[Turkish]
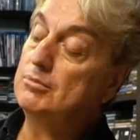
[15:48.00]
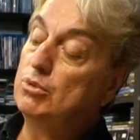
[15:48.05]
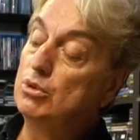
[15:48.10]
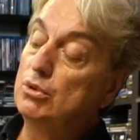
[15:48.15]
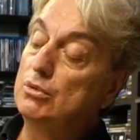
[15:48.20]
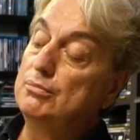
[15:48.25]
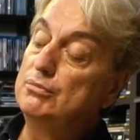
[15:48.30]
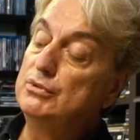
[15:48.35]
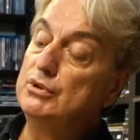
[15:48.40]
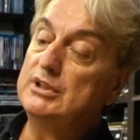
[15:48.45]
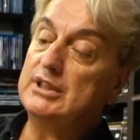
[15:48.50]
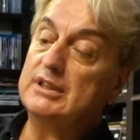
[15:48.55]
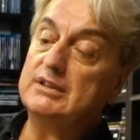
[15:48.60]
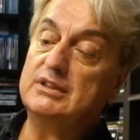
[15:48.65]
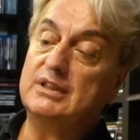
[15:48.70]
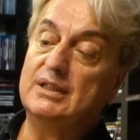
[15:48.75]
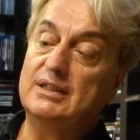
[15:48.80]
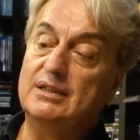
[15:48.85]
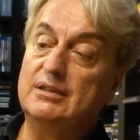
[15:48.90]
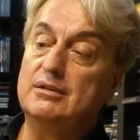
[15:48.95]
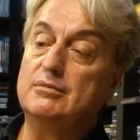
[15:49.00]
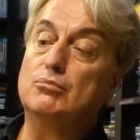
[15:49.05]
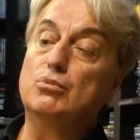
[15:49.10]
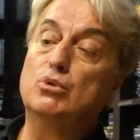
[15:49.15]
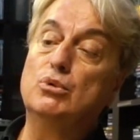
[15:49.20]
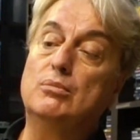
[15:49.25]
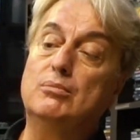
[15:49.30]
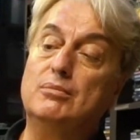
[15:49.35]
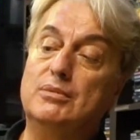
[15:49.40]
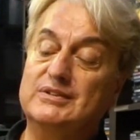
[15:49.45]
bulunmayacak şeylerin
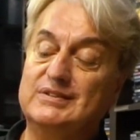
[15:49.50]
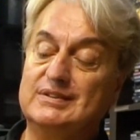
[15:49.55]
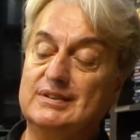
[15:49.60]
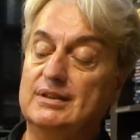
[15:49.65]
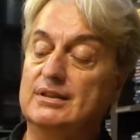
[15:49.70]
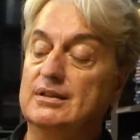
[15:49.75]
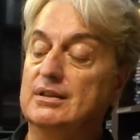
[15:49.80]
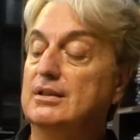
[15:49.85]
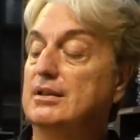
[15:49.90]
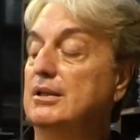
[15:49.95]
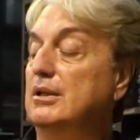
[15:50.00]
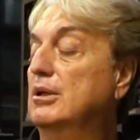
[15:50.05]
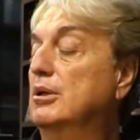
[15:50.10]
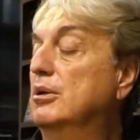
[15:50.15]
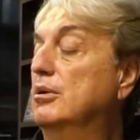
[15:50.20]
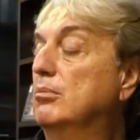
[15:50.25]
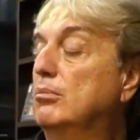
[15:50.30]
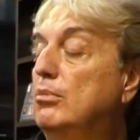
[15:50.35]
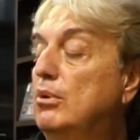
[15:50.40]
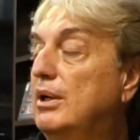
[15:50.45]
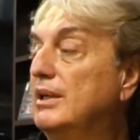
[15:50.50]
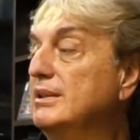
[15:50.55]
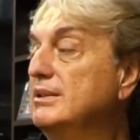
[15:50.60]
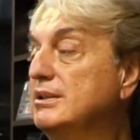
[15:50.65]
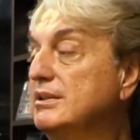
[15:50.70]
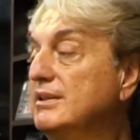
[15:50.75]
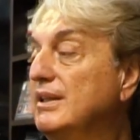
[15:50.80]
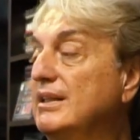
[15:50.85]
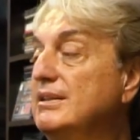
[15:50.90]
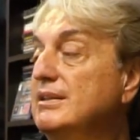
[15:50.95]
bulunması. Bu
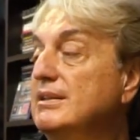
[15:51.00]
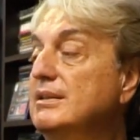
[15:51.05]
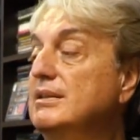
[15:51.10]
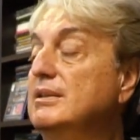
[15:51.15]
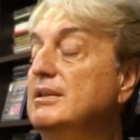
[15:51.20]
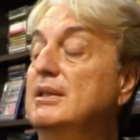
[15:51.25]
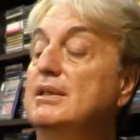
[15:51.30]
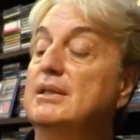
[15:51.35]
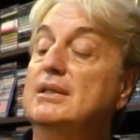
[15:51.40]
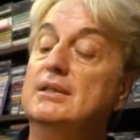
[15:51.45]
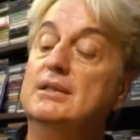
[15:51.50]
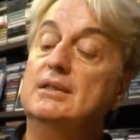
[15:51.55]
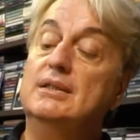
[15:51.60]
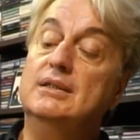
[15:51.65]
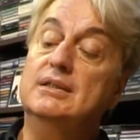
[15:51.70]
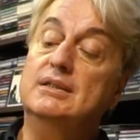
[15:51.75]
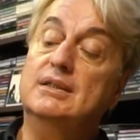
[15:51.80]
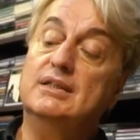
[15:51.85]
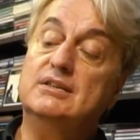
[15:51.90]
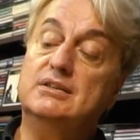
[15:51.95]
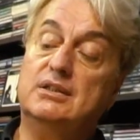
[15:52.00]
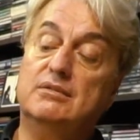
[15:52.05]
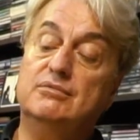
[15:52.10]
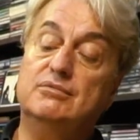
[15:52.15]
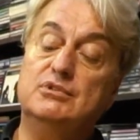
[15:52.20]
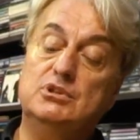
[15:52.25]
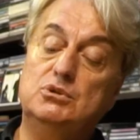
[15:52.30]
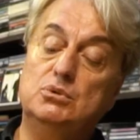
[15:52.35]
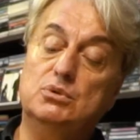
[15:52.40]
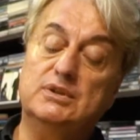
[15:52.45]
açıdan ee,
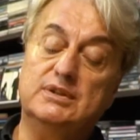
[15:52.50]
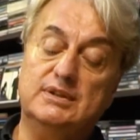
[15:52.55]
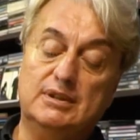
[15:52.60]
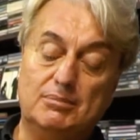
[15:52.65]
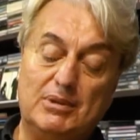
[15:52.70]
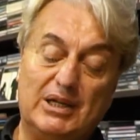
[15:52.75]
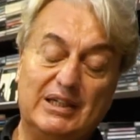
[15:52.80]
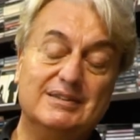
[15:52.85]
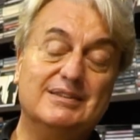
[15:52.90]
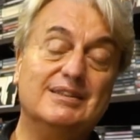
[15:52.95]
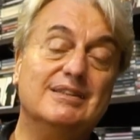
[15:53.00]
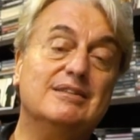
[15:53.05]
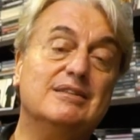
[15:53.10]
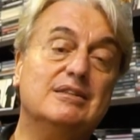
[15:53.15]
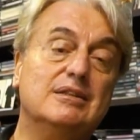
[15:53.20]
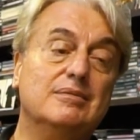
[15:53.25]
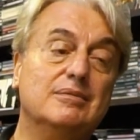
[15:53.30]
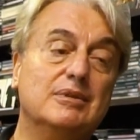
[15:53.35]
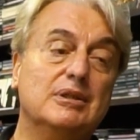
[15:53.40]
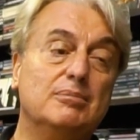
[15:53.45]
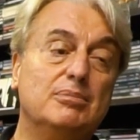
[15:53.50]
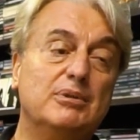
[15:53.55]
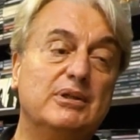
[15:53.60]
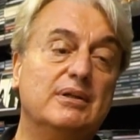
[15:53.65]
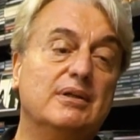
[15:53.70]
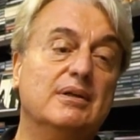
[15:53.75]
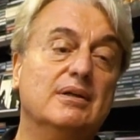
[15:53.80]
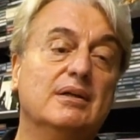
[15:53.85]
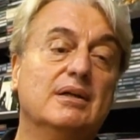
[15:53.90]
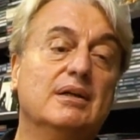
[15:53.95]
geçen videoda da bahsettiğim gibi